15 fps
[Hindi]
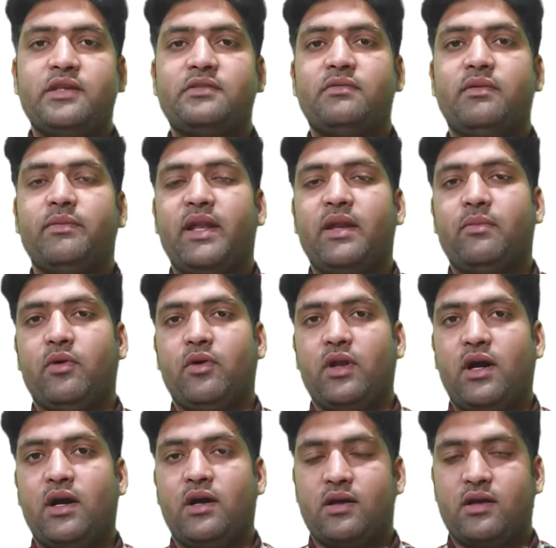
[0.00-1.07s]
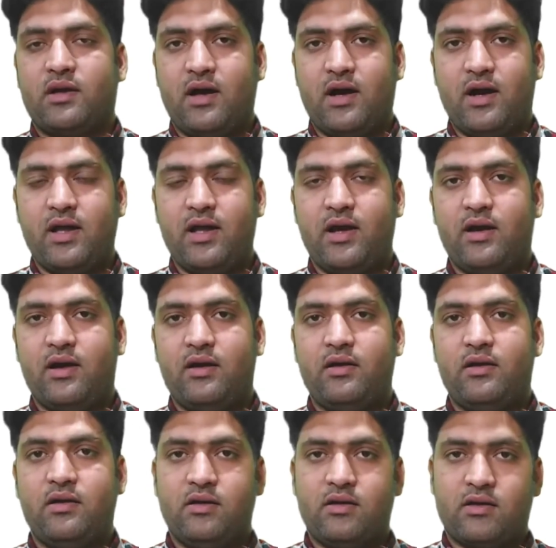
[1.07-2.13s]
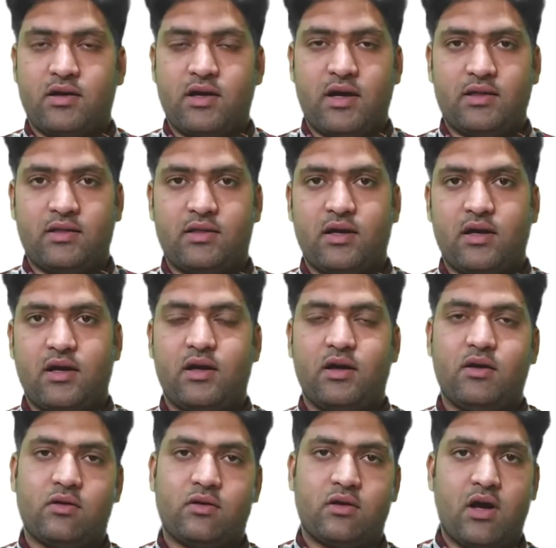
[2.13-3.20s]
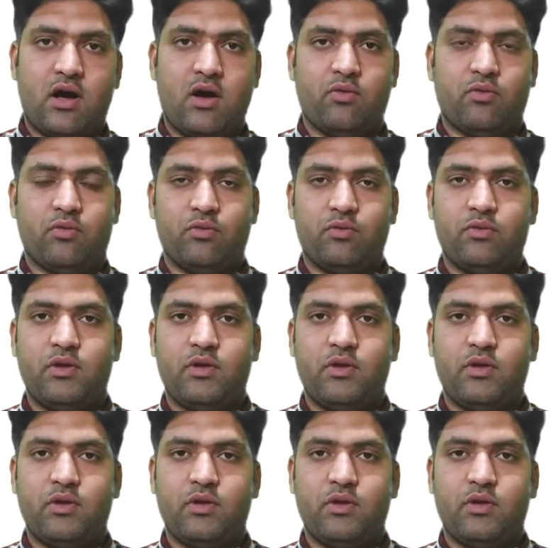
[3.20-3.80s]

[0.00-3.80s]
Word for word: इसमें मैंने बोला खाया खाता खाऊं